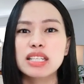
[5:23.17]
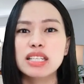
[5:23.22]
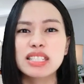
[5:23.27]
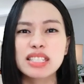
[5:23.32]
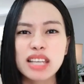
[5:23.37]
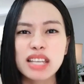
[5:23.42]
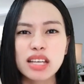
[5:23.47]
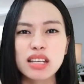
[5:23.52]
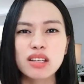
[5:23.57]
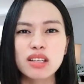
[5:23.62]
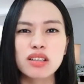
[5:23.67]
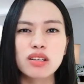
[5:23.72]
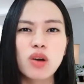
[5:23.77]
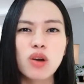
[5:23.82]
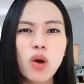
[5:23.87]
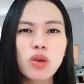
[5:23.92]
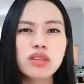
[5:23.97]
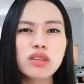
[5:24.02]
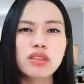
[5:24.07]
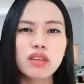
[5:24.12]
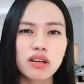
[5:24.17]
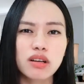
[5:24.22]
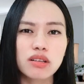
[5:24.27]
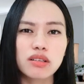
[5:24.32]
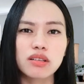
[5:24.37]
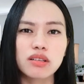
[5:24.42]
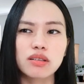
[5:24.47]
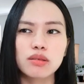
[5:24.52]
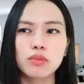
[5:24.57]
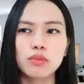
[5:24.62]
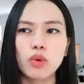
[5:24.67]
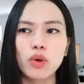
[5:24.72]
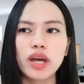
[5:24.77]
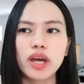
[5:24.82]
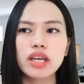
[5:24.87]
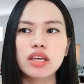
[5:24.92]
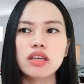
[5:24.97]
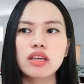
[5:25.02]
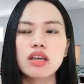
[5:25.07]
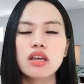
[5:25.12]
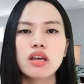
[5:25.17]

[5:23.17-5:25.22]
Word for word: dịch ngôn từ một cách